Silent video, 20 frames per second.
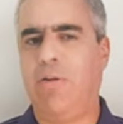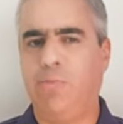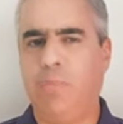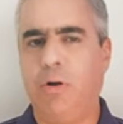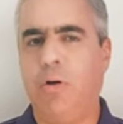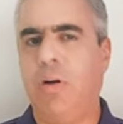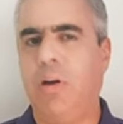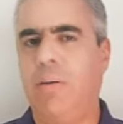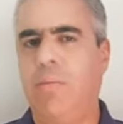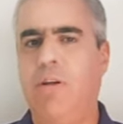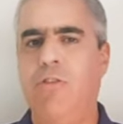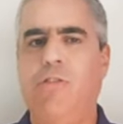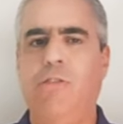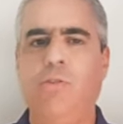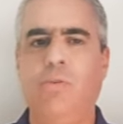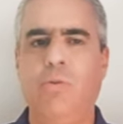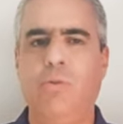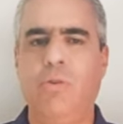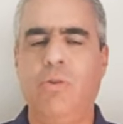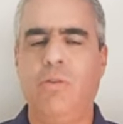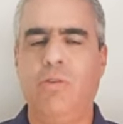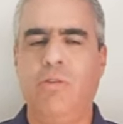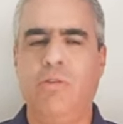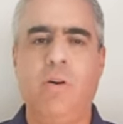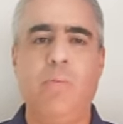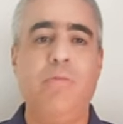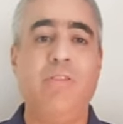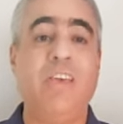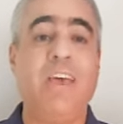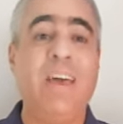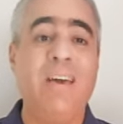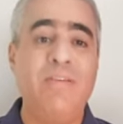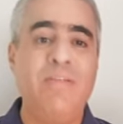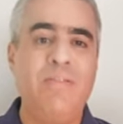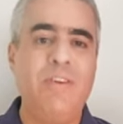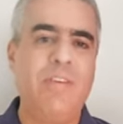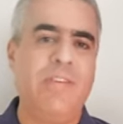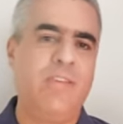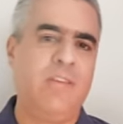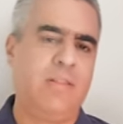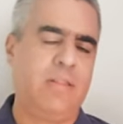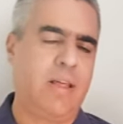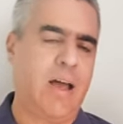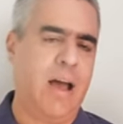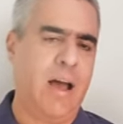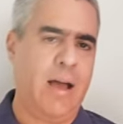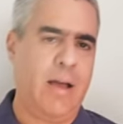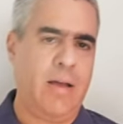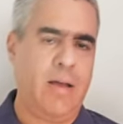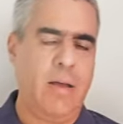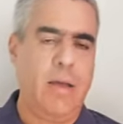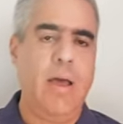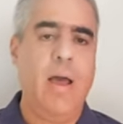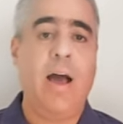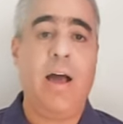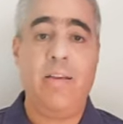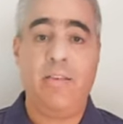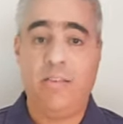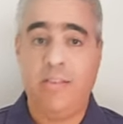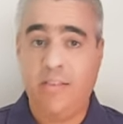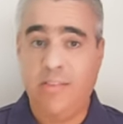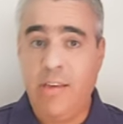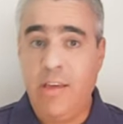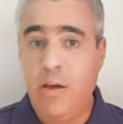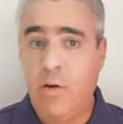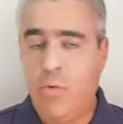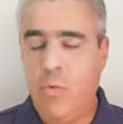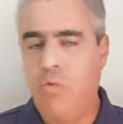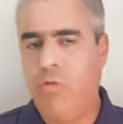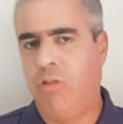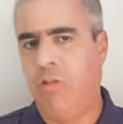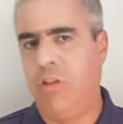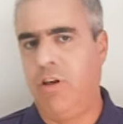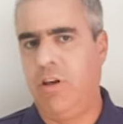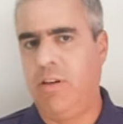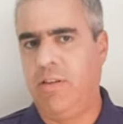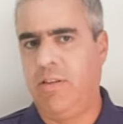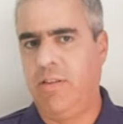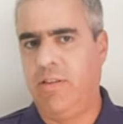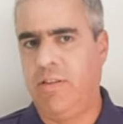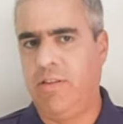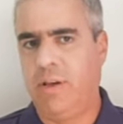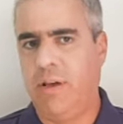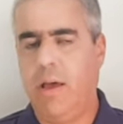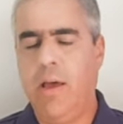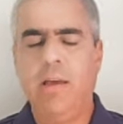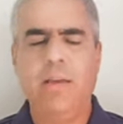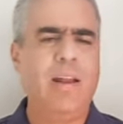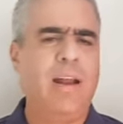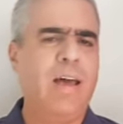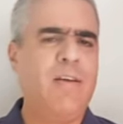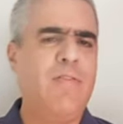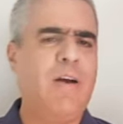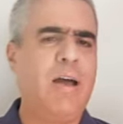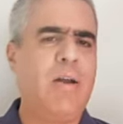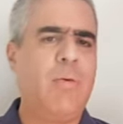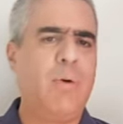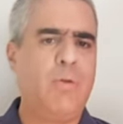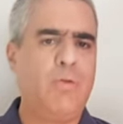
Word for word: no programa de hoje vamos revisitar as circunstâncias que levaram